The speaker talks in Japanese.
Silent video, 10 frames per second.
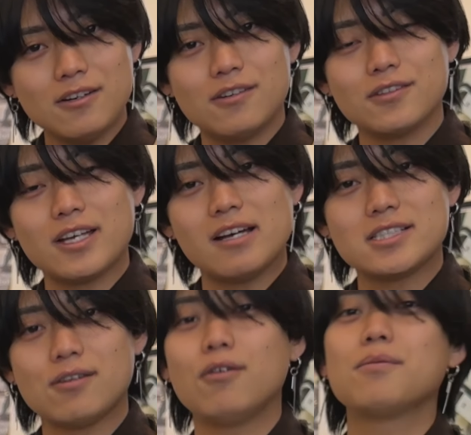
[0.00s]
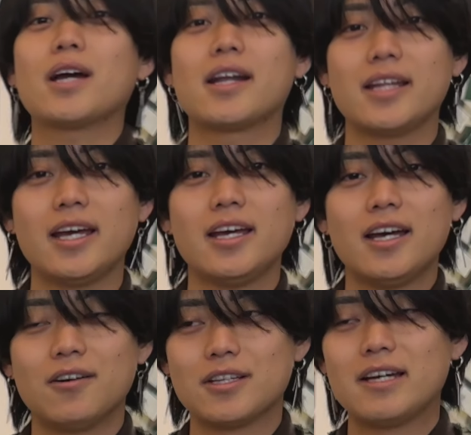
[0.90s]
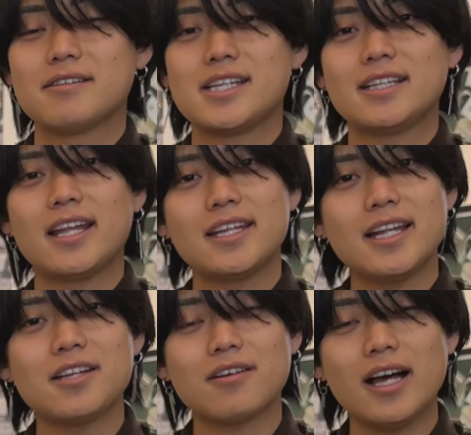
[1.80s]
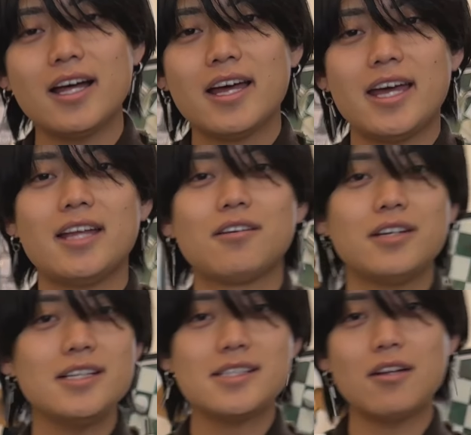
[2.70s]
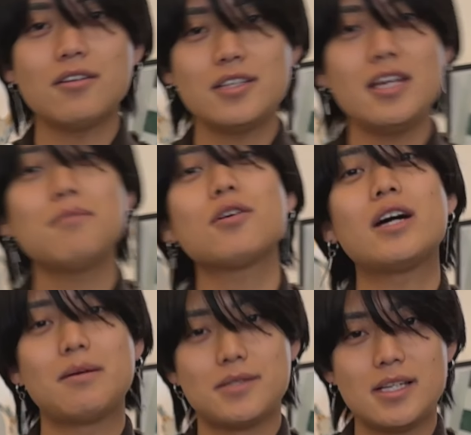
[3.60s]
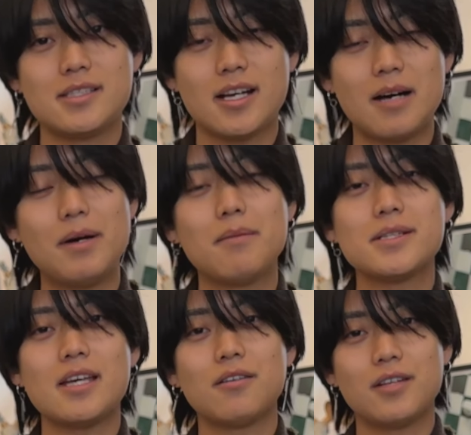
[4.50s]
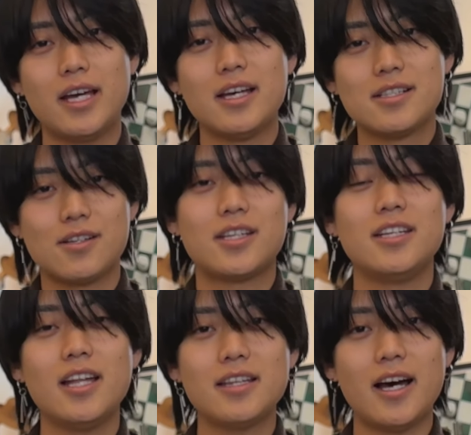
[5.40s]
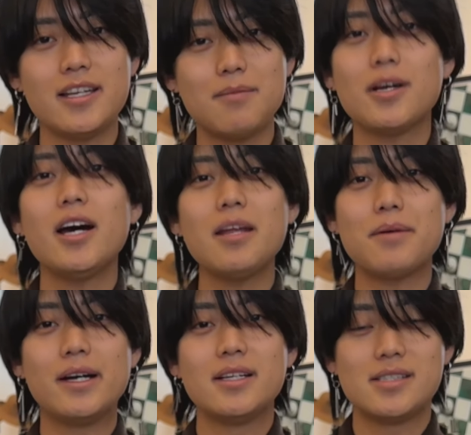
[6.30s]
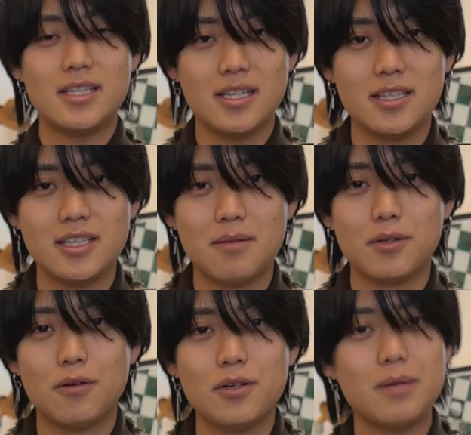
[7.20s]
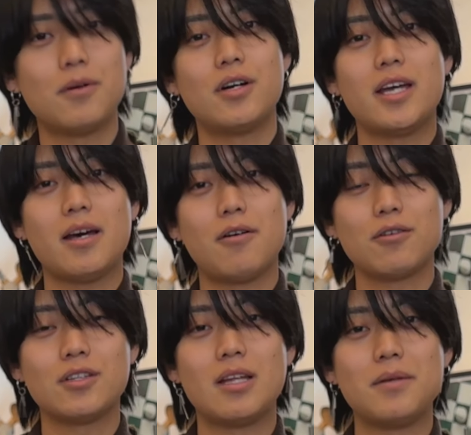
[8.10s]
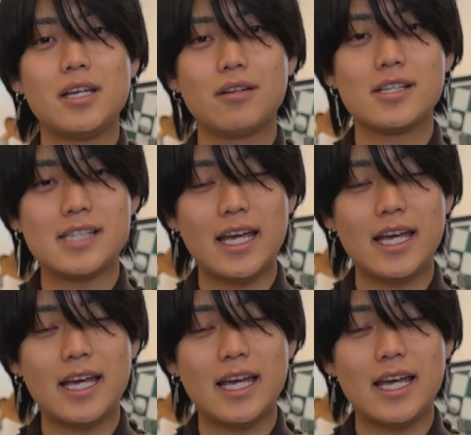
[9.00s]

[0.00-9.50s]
お問い合わせフォームからね、お問い合わせいただいたりとか、えーと、インスタの ディーエム とかでも全然構いませんので、それ気になったアイテムがあれば、ぜひ ディーエム の方でも、えー、送ってみてくださ